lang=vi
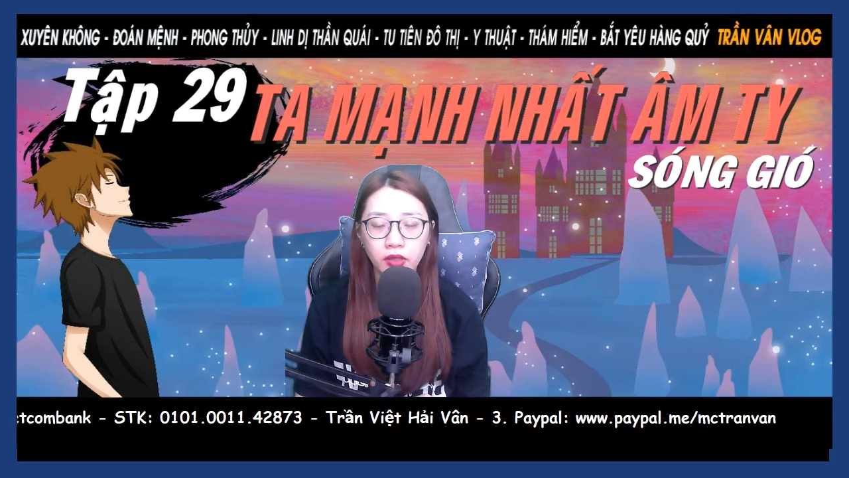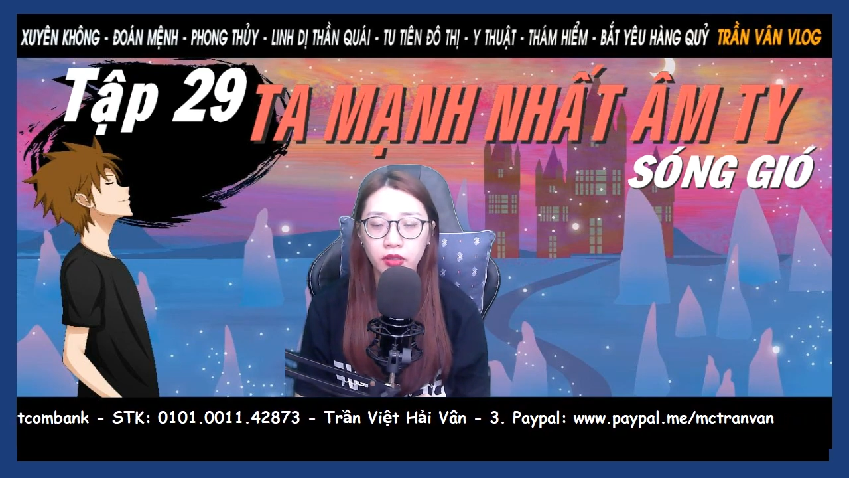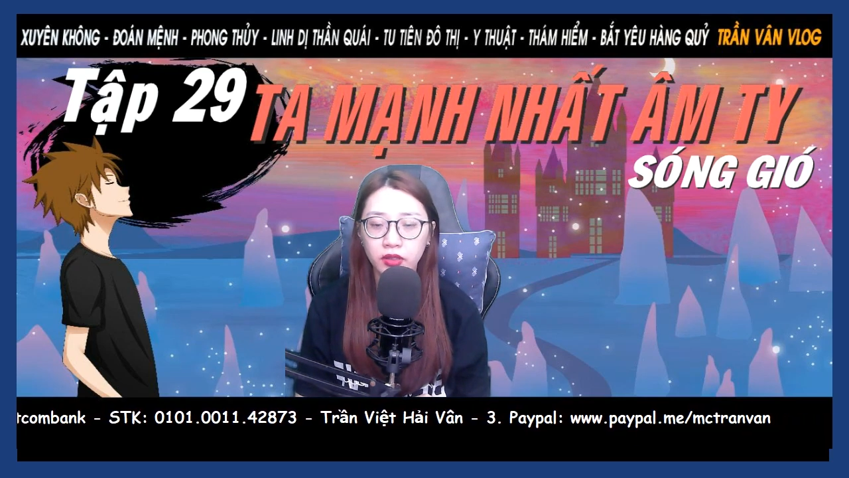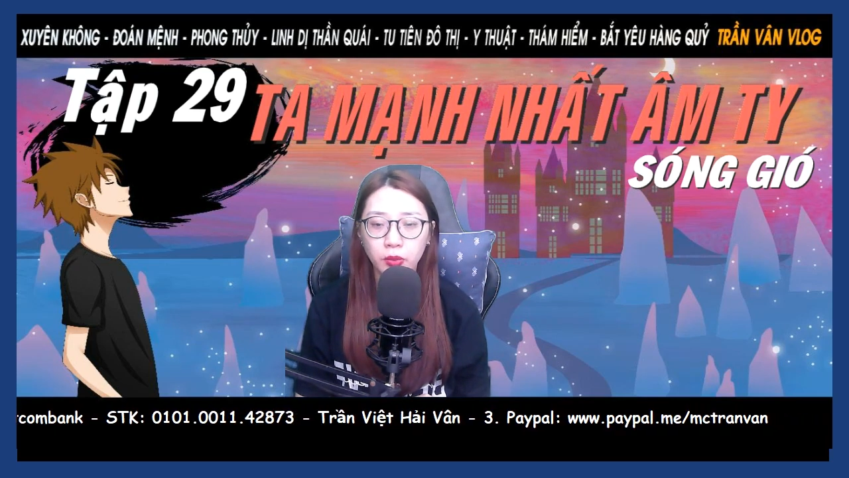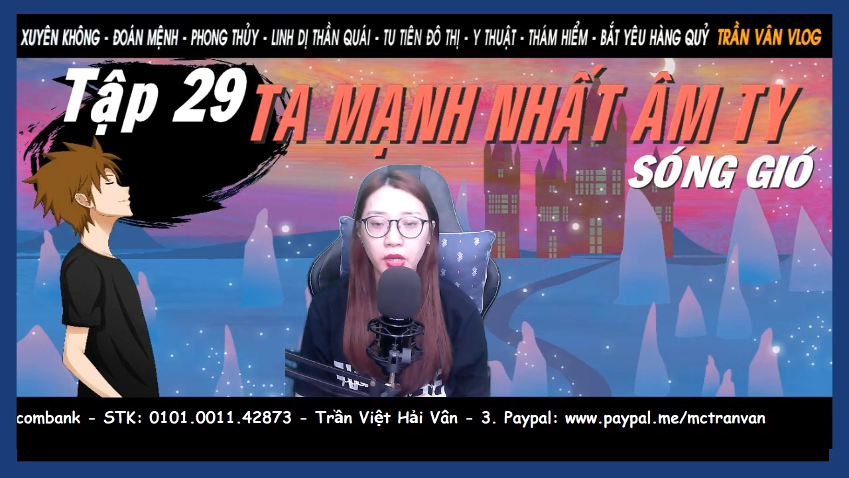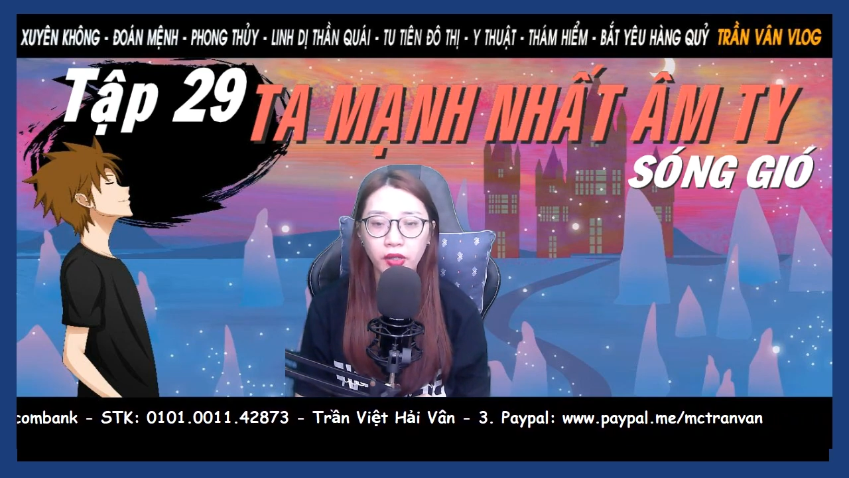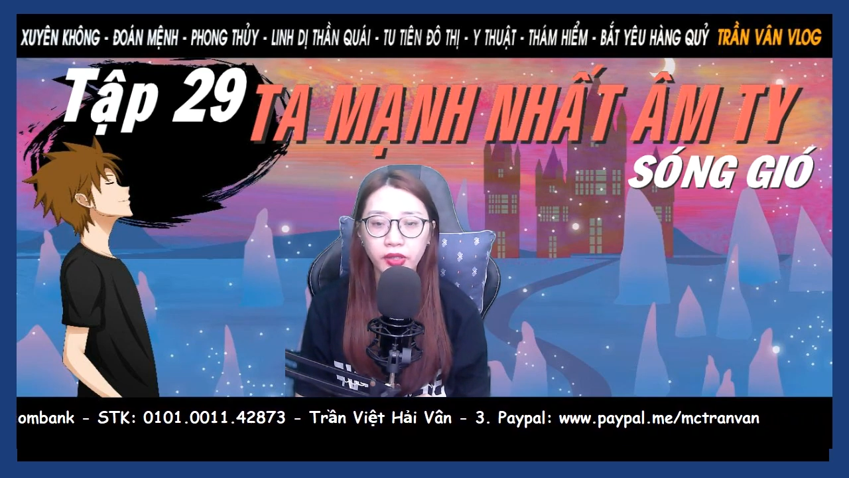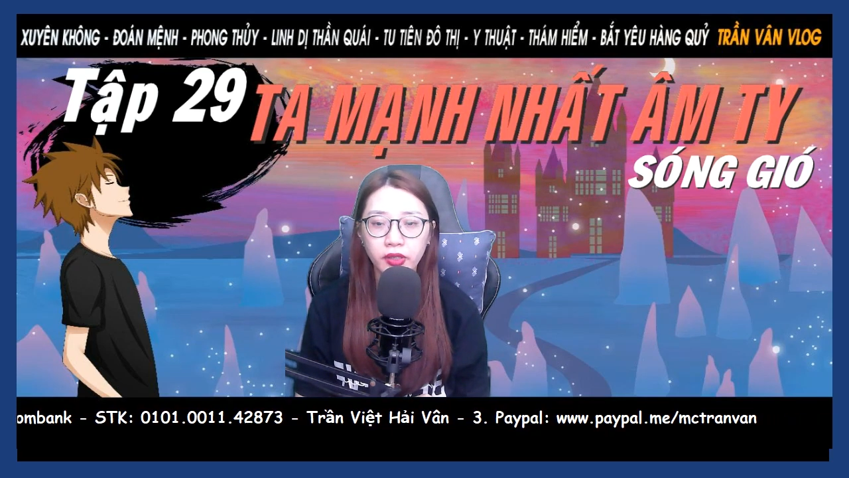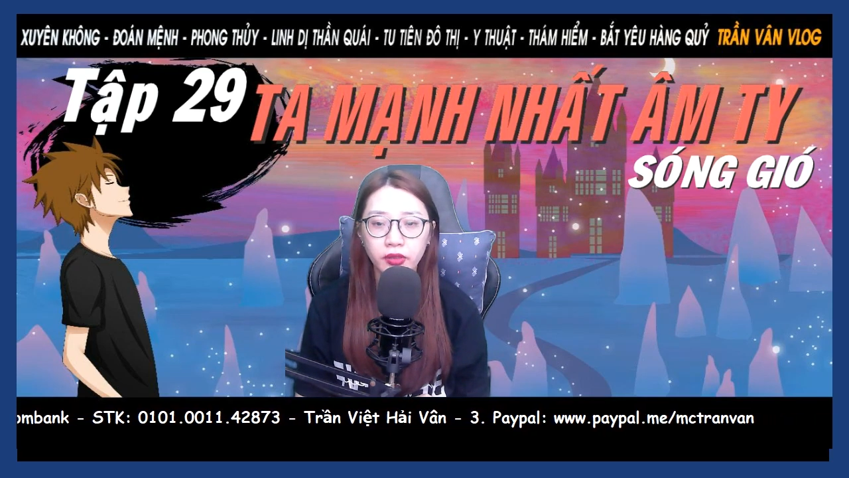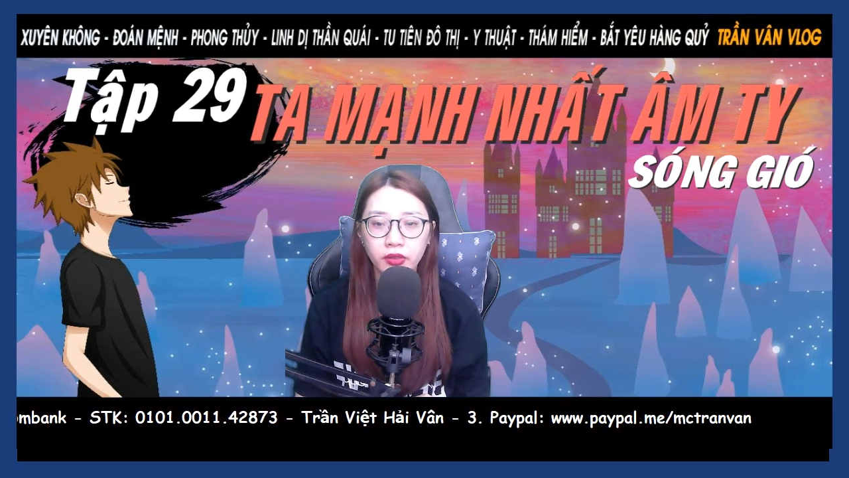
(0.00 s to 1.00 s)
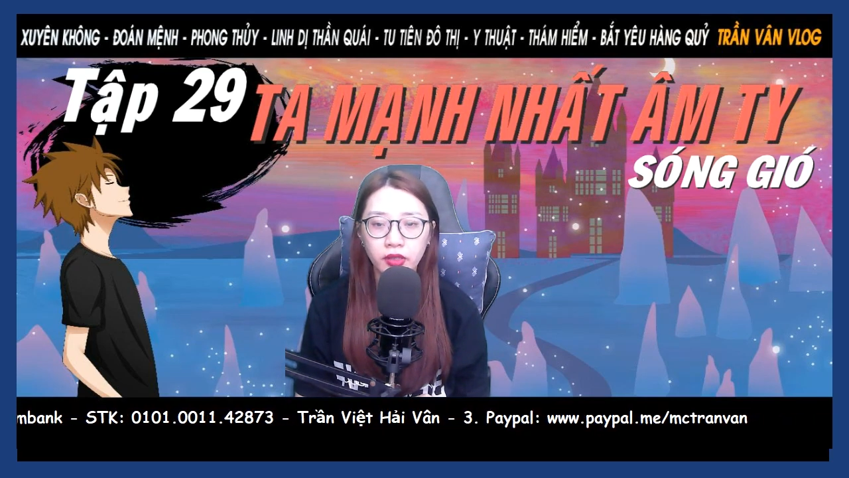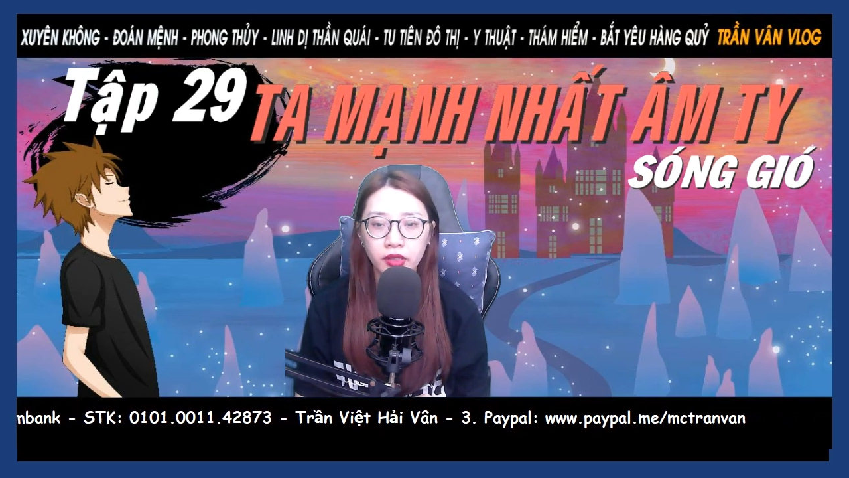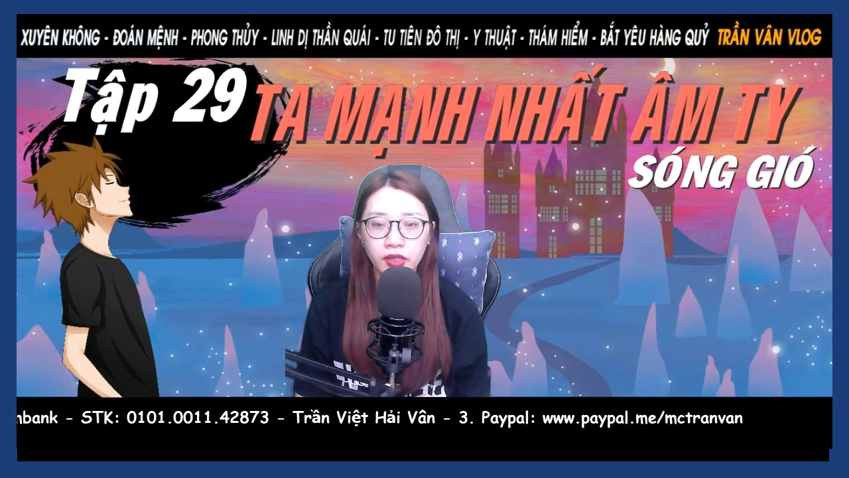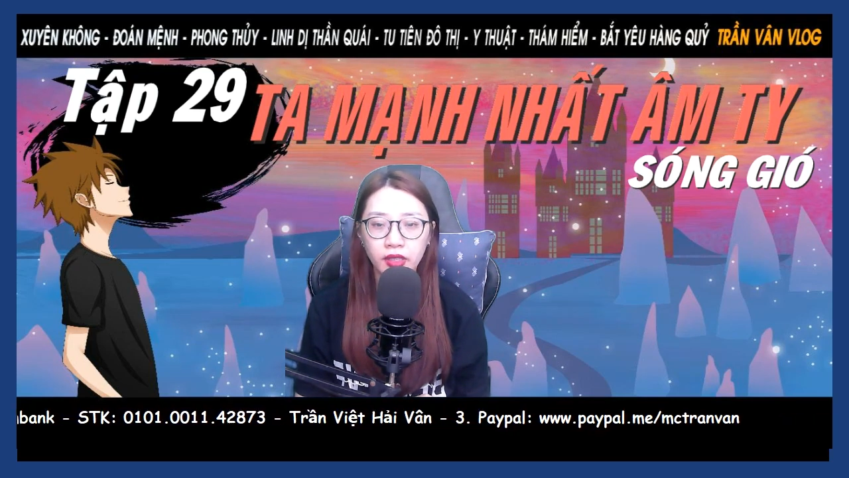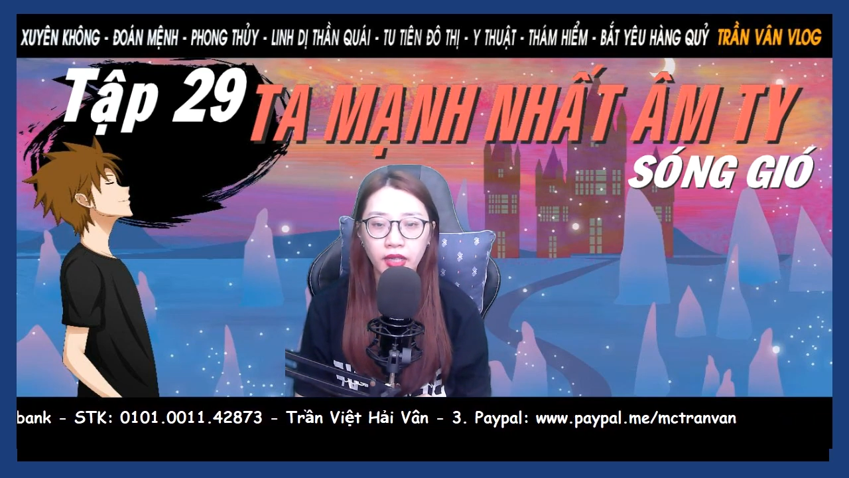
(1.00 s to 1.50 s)
Không đói.
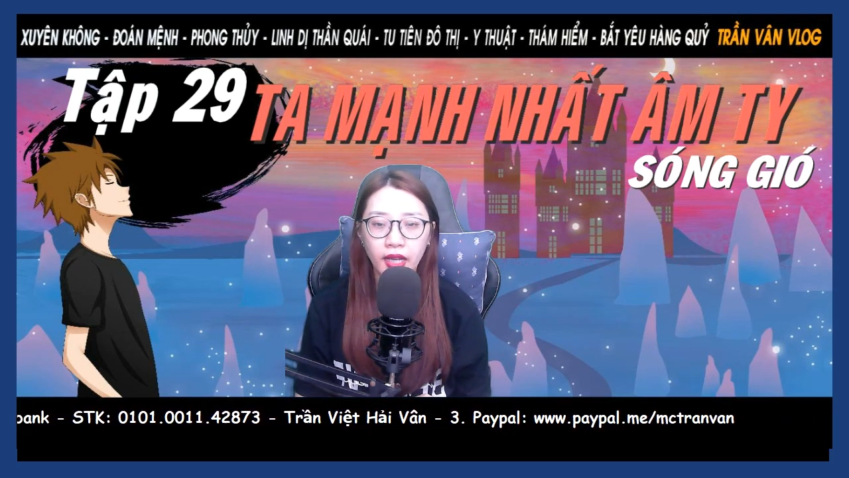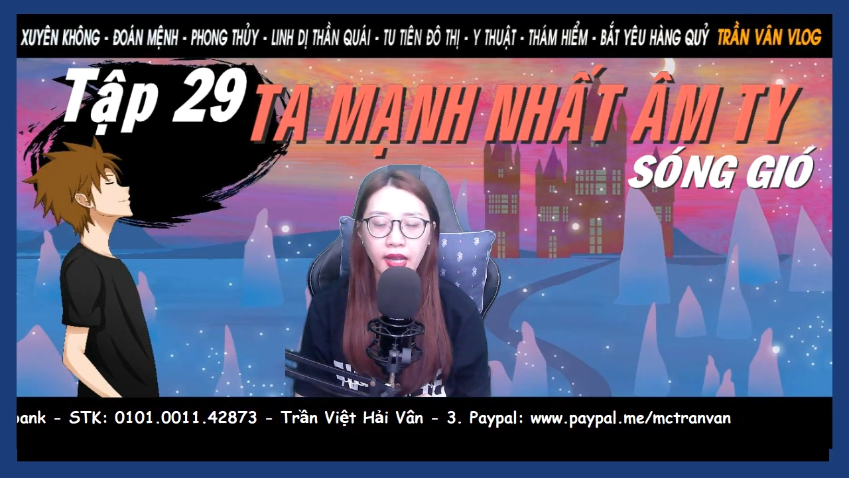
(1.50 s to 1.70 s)
Hay